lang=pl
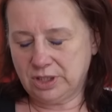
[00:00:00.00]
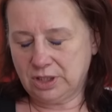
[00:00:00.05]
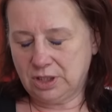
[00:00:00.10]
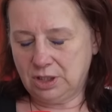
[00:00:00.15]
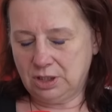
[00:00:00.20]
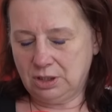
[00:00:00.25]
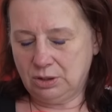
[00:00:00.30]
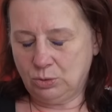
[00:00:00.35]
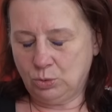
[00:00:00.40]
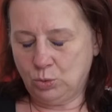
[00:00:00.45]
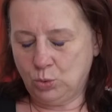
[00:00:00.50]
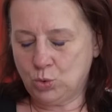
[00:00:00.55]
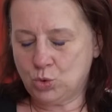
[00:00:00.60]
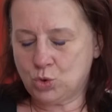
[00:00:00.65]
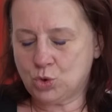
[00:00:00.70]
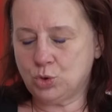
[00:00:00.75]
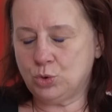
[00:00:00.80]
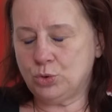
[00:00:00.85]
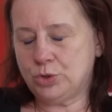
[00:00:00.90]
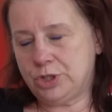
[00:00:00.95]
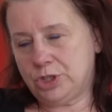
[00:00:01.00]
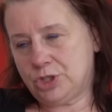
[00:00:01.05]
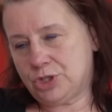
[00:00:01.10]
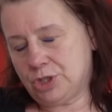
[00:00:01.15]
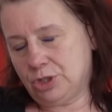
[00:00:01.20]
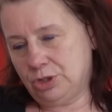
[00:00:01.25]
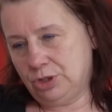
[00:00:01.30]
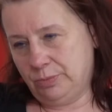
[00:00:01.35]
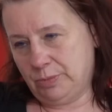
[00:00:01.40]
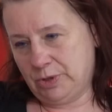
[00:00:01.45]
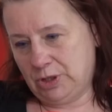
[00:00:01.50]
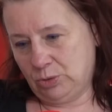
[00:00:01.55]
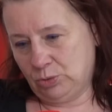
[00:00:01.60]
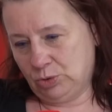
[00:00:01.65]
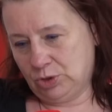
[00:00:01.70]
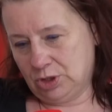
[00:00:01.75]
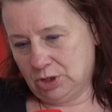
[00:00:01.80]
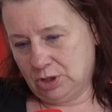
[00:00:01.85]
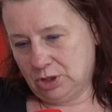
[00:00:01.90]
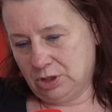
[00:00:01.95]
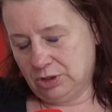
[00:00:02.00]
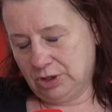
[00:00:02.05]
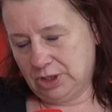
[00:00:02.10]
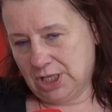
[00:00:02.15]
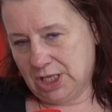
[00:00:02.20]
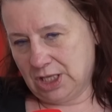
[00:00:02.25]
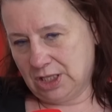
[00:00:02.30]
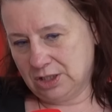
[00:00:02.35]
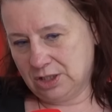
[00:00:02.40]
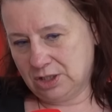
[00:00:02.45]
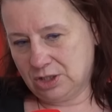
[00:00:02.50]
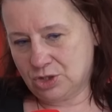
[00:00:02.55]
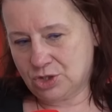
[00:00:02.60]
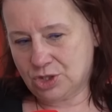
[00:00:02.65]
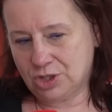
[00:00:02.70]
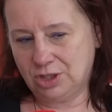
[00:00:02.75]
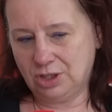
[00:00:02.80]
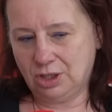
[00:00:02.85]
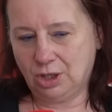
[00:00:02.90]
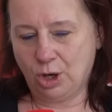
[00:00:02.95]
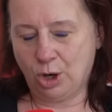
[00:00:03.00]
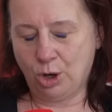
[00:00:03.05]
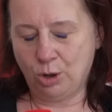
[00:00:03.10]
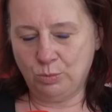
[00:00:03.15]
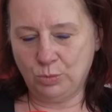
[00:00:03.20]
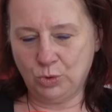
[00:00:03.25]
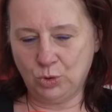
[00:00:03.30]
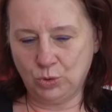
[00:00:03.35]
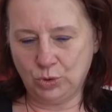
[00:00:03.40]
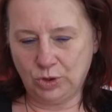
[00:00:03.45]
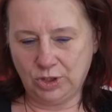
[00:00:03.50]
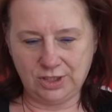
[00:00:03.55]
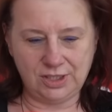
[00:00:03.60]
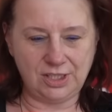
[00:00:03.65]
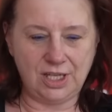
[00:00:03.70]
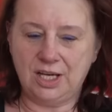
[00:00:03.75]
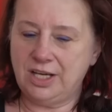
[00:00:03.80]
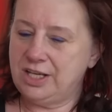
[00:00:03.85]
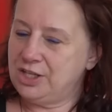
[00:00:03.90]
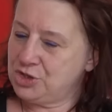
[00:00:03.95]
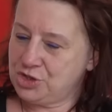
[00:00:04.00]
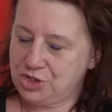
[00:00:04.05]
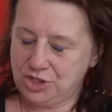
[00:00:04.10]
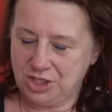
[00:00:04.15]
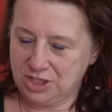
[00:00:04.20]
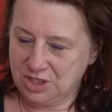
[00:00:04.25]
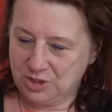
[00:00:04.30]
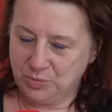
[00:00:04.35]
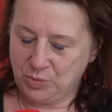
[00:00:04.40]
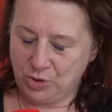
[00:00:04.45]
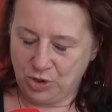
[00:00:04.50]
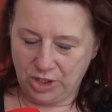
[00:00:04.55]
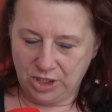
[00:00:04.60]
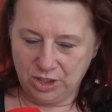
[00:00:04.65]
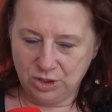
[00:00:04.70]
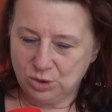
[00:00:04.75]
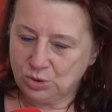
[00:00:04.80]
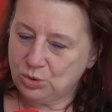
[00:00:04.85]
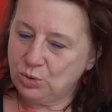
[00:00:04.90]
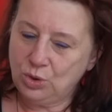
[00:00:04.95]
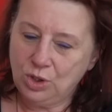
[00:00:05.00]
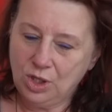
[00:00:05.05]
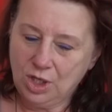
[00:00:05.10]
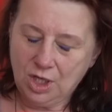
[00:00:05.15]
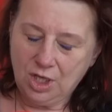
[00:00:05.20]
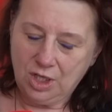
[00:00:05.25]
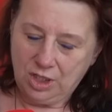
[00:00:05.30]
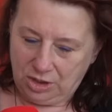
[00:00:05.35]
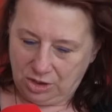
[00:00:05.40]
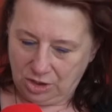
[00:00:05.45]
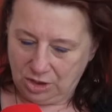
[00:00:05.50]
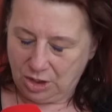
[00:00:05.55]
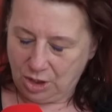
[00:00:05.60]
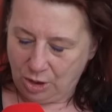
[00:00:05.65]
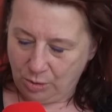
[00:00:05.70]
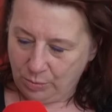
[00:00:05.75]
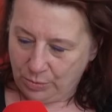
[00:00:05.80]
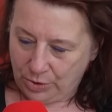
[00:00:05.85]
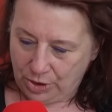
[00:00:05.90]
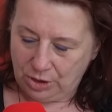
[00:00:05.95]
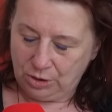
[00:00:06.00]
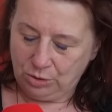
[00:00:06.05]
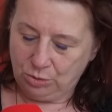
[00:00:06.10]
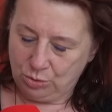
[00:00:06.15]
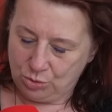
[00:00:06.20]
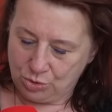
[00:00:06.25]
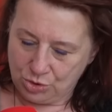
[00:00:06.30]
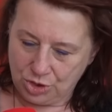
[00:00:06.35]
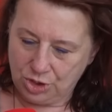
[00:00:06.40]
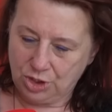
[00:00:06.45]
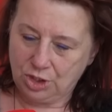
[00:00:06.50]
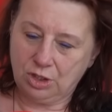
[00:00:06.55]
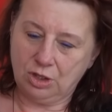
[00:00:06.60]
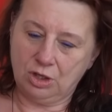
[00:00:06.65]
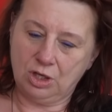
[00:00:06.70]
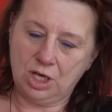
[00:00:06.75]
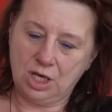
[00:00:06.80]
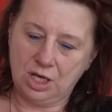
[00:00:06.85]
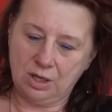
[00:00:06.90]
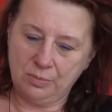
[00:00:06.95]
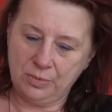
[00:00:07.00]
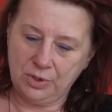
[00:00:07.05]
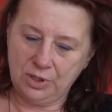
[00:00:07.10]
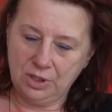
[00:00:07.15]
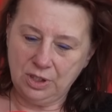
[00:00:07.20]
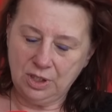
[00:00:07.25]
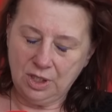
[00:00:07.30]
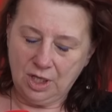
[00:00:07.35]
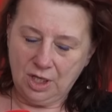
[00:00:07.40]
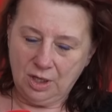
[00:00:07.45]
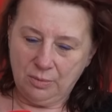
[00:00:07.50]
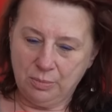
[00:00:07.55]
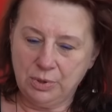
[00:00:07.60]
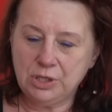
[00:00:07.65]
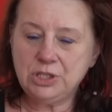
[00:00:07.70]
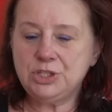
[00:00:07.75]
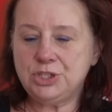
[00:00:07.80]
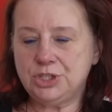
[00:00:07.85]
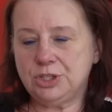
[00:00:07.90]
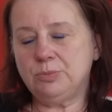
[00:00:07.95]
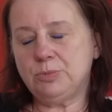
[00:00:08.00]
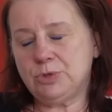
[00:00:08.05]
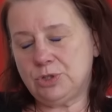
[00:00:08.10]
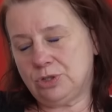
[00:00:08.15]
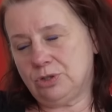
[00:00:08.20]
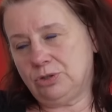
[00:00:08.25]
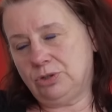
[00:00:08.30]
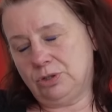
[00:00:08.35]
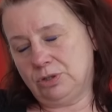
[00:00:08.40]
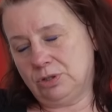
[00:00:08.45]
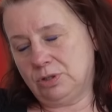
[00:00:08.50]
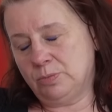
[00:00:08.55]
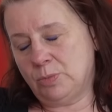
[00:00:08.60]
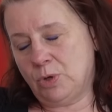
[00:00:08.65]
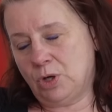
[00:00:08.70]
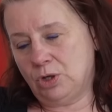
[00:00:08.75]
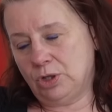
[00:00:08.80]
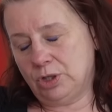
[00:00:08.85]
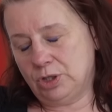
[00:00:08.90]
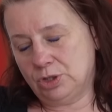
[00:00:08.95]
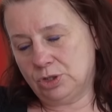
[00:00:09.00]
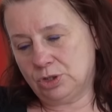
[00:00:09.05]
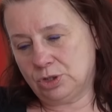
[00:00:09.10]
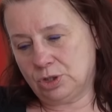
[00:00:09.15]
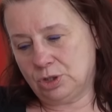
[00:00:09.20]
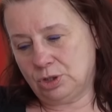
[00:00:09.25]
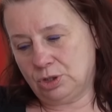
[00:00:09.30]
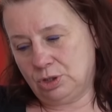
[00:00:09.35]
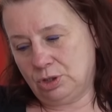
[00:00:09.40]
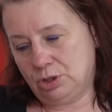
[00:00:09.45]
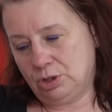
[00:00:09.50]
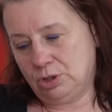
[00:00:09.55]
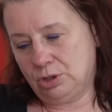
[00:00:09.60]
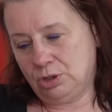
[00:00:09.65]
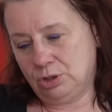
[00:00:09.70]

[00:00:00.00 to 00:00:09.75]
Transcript: nas takie uczucie, że oni mają tylko nas, że nikomu nie zależy na Smoleńsku i tylko my, którzy ich kochamy, będziemy się o ten Smoleńsk e,